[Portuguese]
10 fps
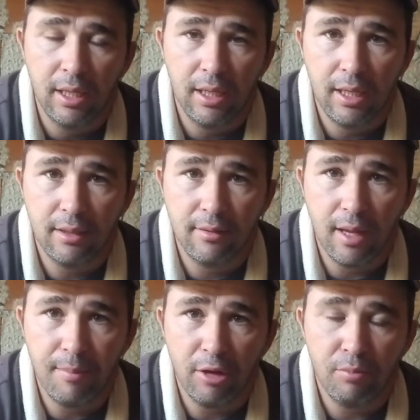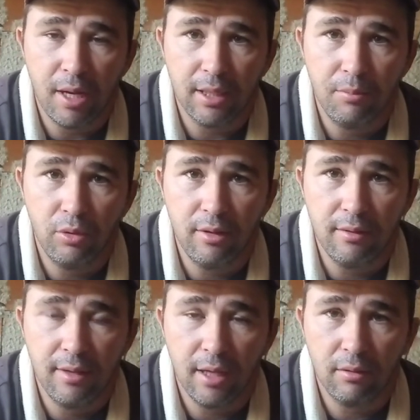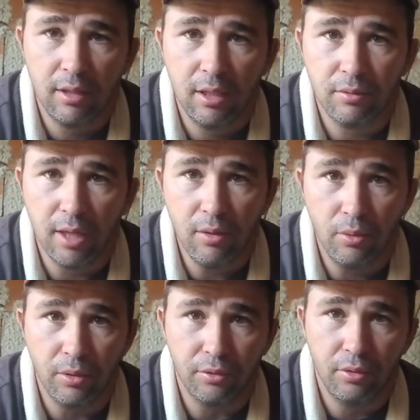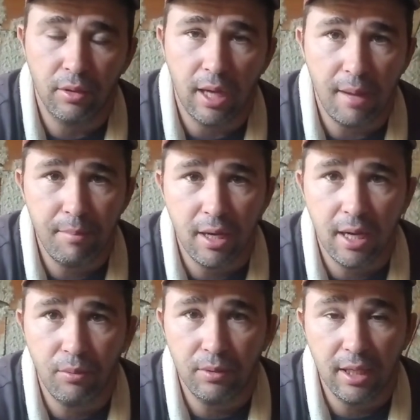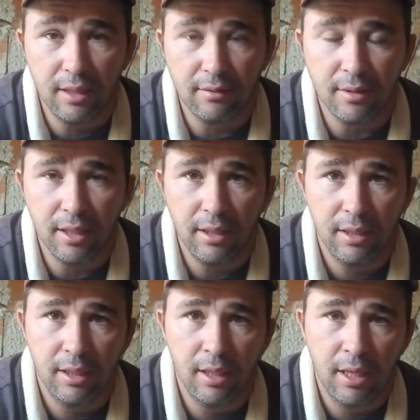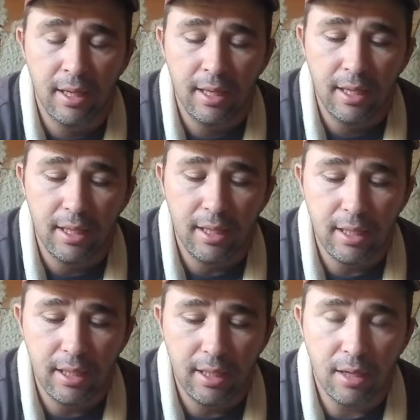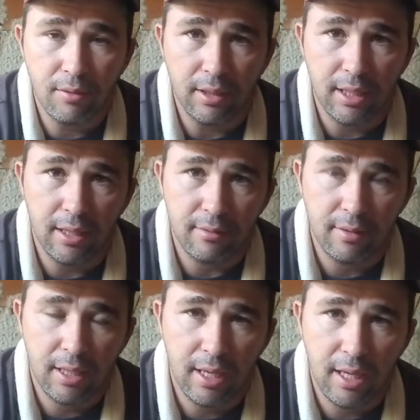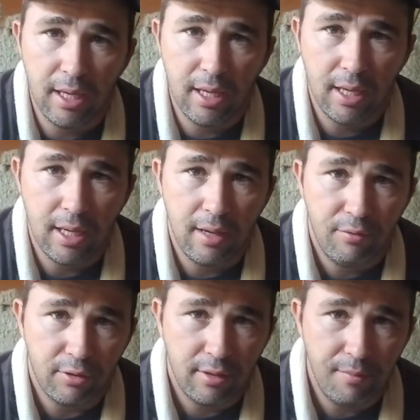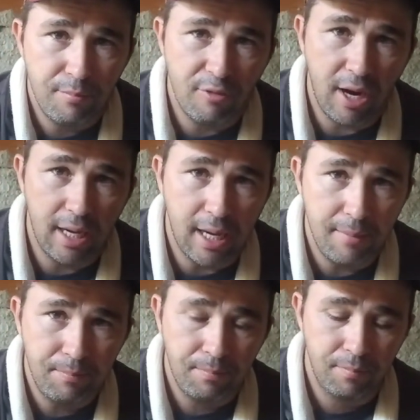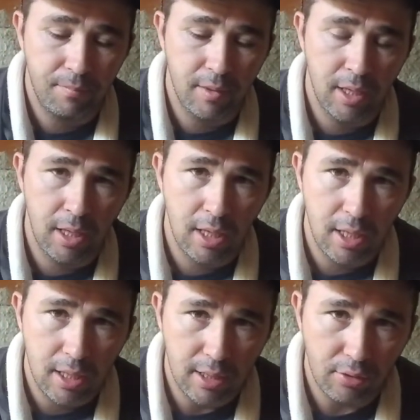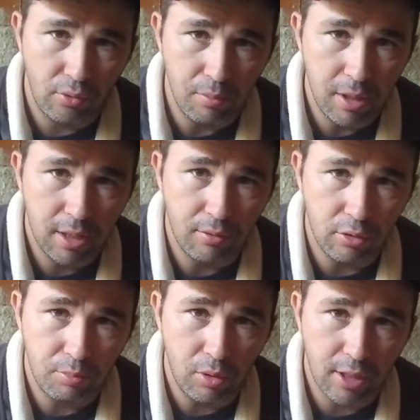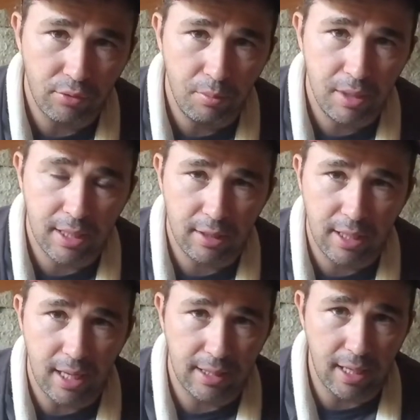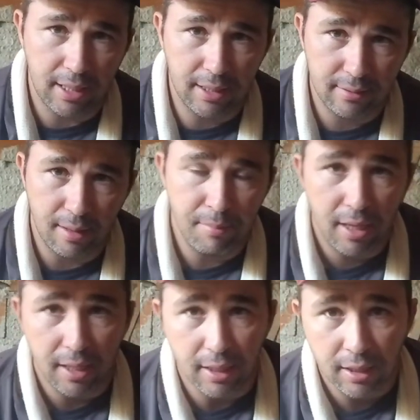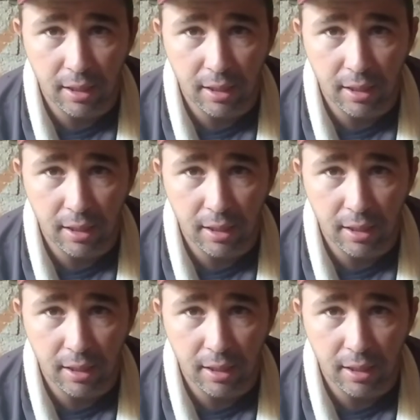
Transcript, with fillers: E esse remédio mata muito inseto que não tem osso. A abelha é um deles, né? E o que acontece? É, você vai lá nas formigas, vamos supor que as formigas estão tá, tá atacando as abelhas.